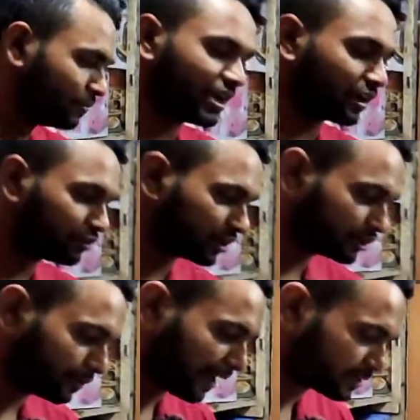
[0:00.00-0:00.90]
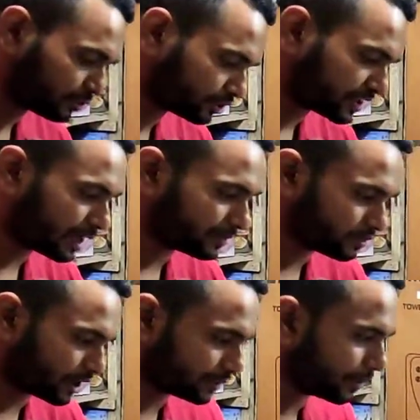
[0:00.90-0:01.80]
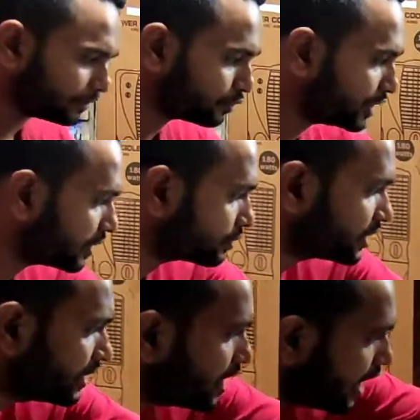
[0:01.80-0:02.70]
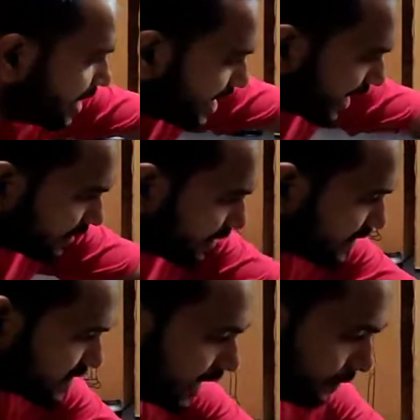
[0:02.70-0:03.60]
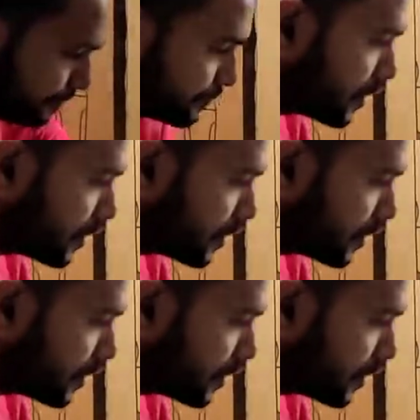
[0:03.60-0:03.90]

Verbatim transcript: মিয়াকুটা হচ্ছে পাঁচ বছর সার্ভিস ওয়ারেন্টি পাবেন তো এটা হচ্ছে এই একটা ডিজাইন